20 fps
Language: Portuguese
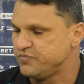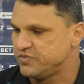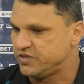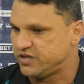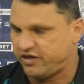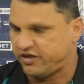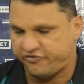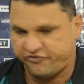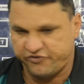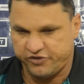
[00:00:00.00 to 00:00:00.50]

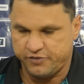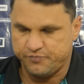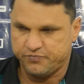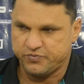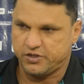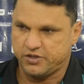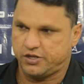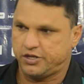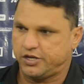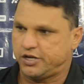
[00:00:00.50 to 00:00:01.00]
Enfim,
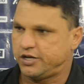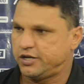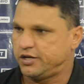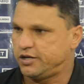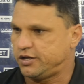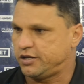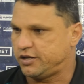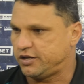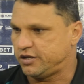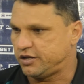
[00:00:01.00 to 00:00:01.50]

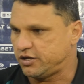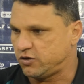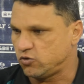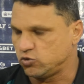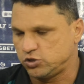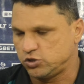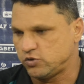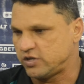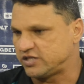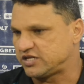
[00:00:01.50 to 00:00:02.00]
a
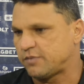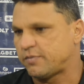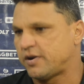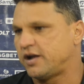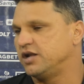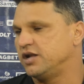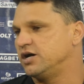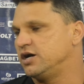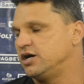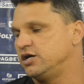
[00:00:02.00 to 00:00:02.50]
continuar
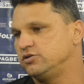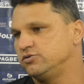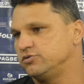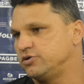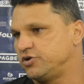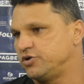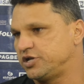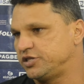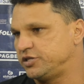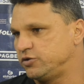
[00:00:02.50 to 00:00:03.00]
trabalhando,
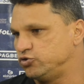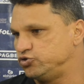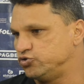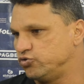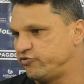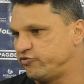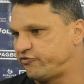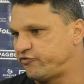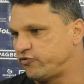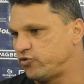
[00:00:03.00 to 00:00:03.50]
agora tem um
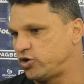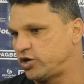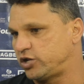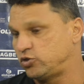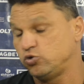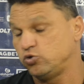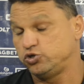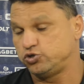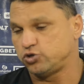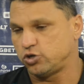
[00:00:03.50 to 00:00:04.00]
jogo fora,
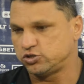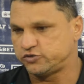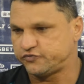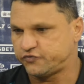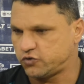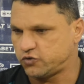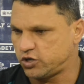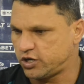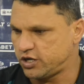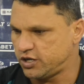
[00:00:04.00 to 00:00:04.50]
dois jogos
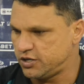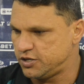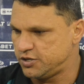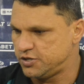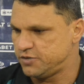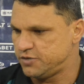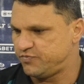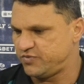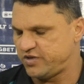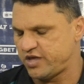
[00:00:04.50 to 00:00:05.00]
fora.
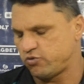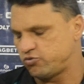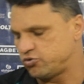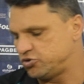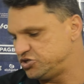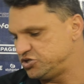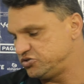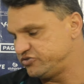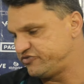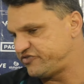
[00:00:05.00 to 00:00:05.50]
E é o que
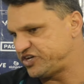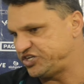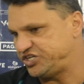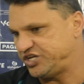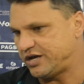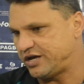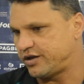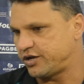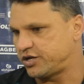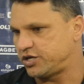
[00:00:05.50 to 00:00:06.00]
no
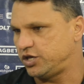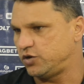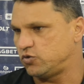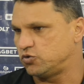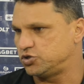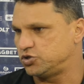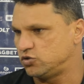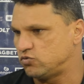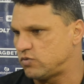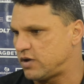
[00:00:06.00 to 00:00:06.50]
vestiário aqui,
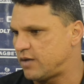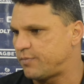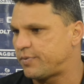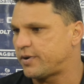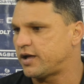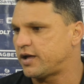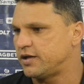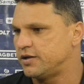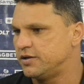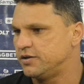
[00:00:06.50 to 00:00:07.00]
continuar
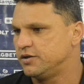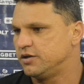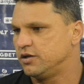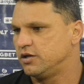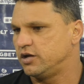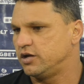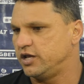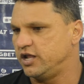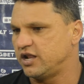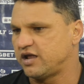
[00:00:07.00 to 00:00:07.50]
para
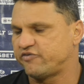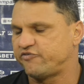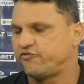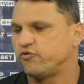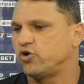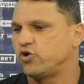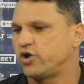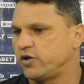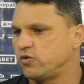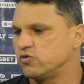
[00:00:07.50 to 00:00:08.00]
ir lá
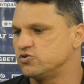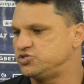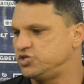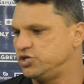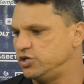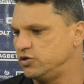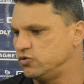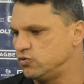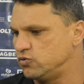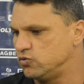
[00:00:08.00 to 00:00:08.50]
fora e
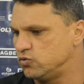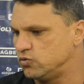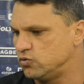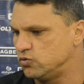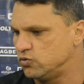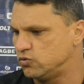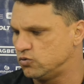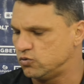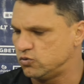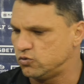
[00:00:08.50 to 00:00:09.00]
conseguir o,
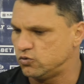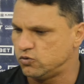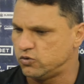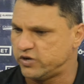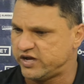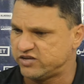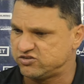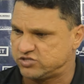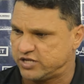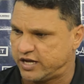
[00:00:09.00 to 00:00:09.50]
o, o
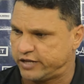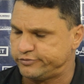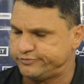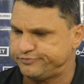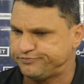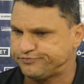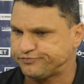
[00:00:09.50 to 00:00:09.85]
resultado.